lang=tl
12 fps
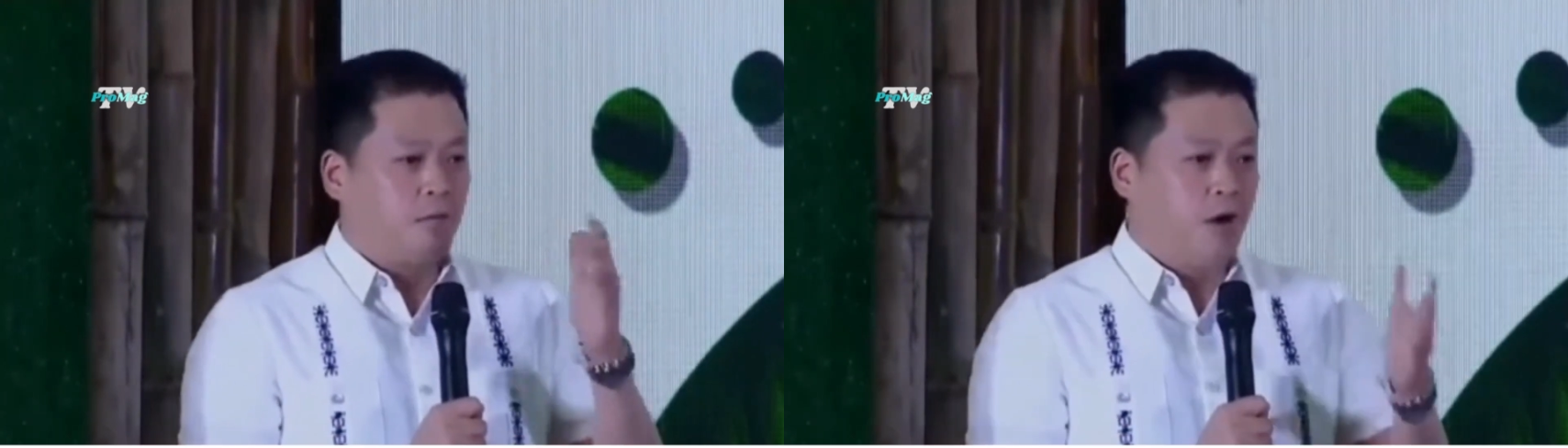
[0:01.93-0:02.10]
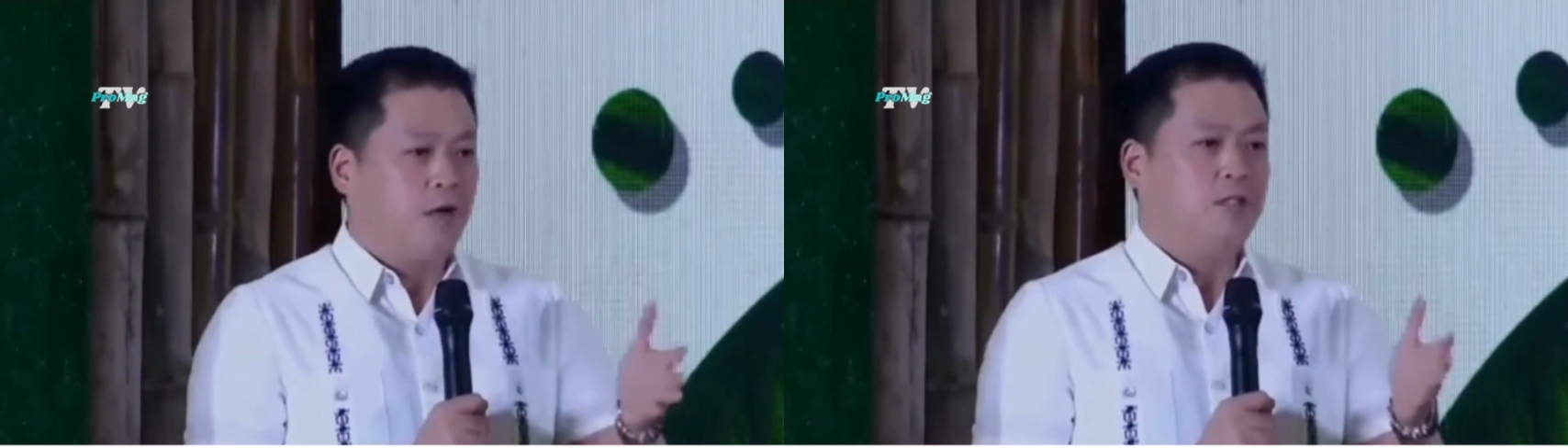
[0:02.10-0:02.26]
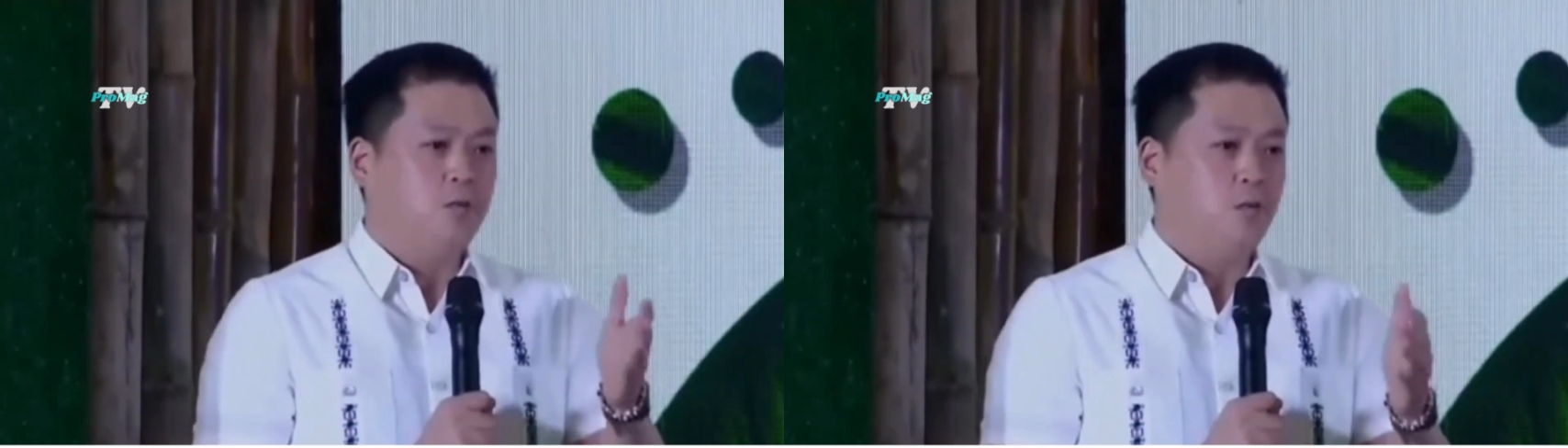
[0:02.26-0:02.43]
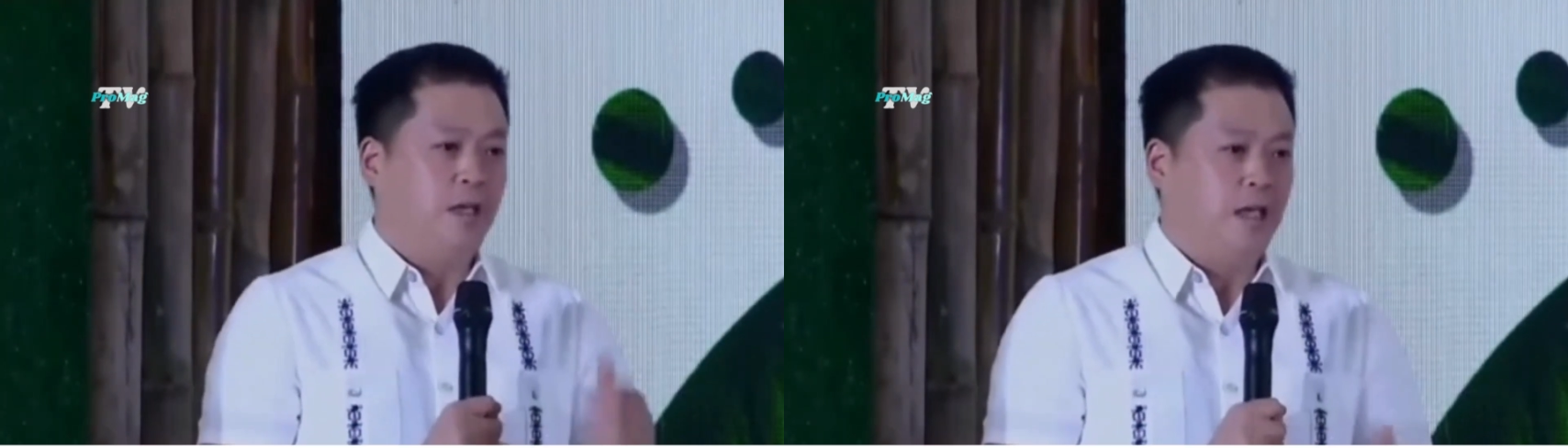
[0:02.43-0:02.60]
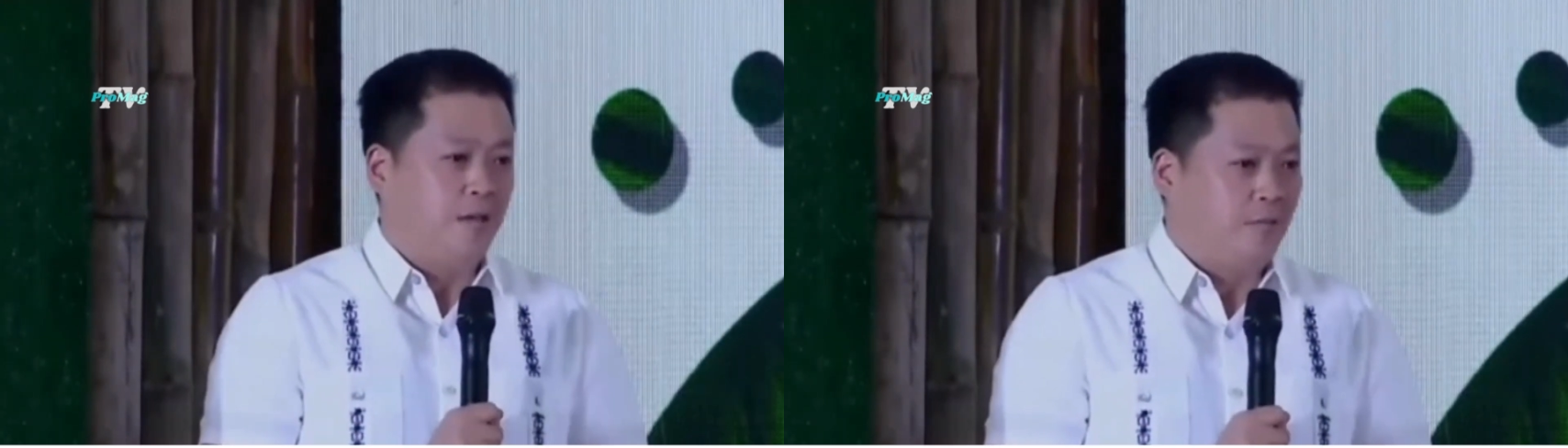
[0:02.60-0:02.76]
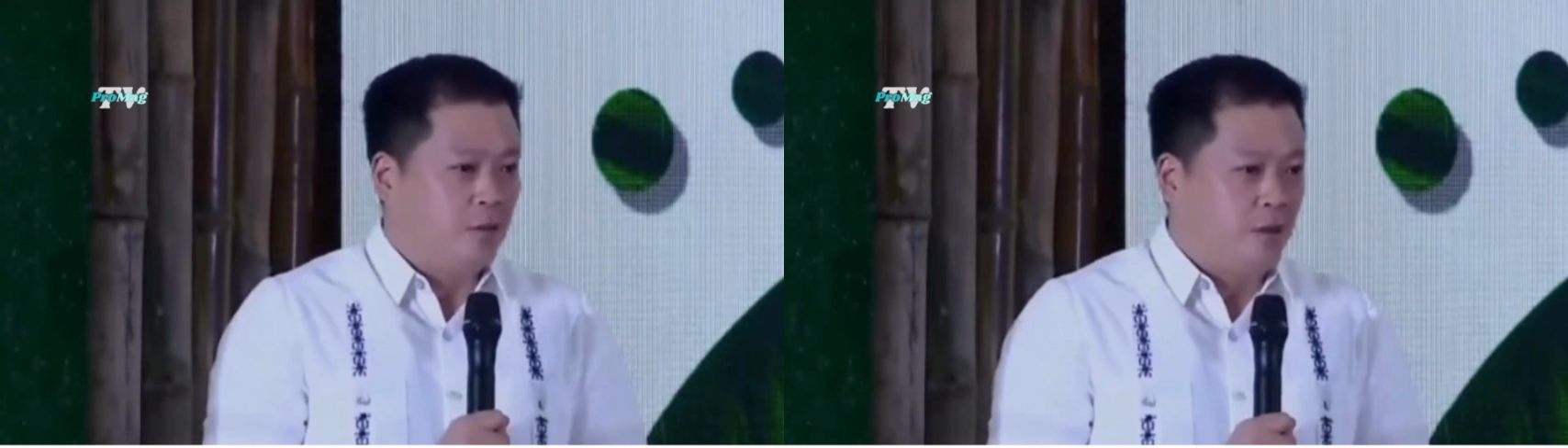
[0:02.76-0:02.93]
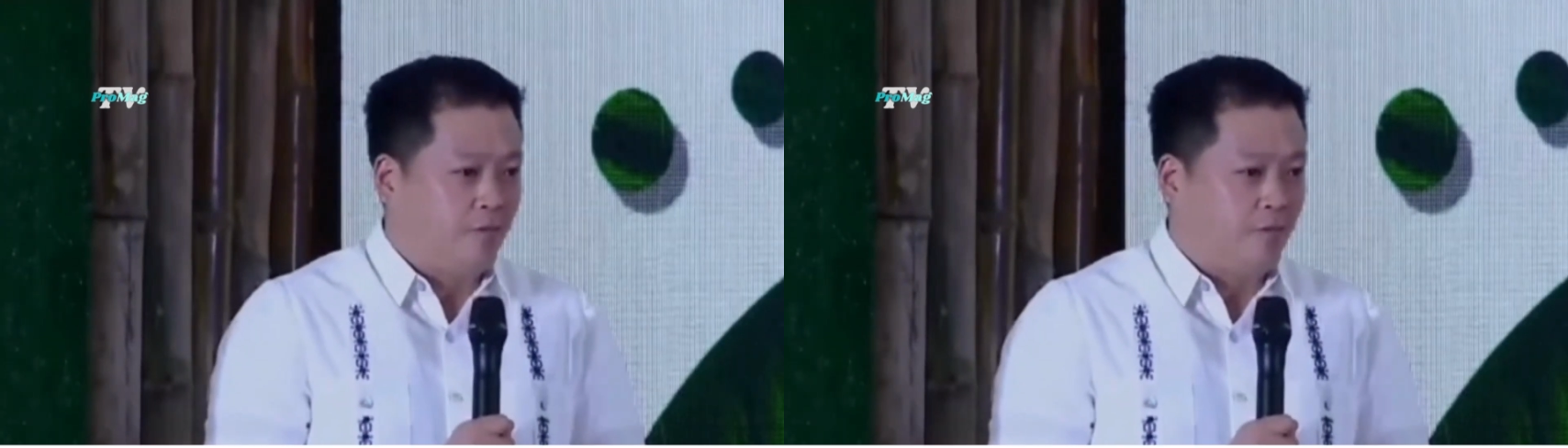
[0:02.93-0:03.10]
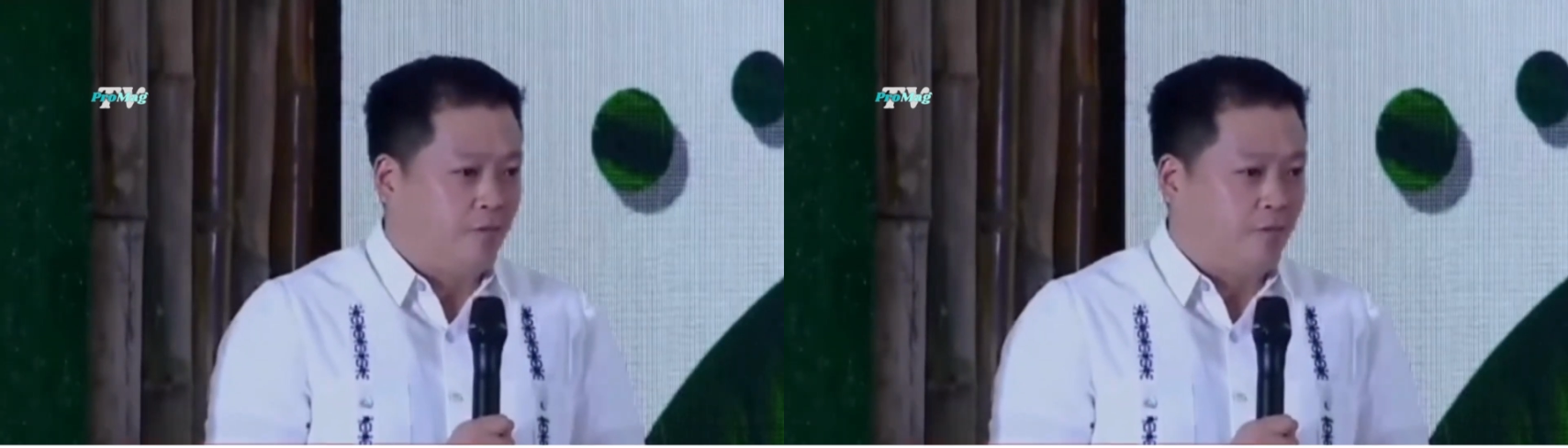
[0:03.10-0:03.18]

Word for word: First, we give you the